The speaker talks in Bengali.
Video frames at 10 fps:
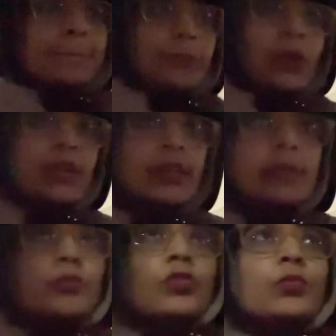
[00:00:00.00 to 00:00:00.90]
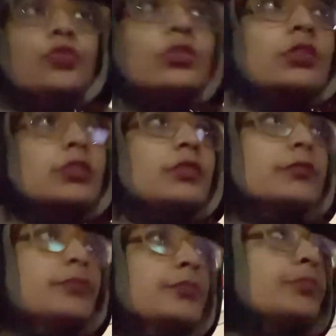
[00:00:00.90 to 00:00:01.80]
বাট কি বলবো
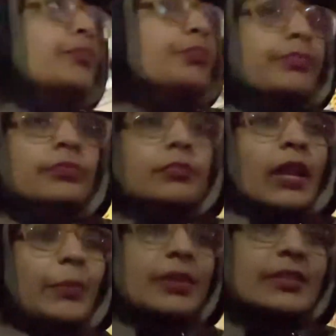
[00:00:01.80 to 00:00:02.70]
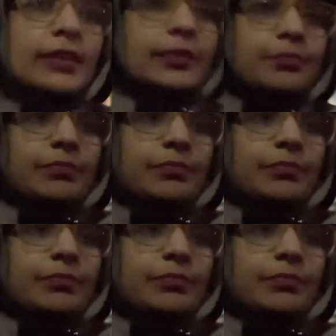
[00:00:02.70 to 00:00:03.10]
আমি অ্যাকচুয়ালি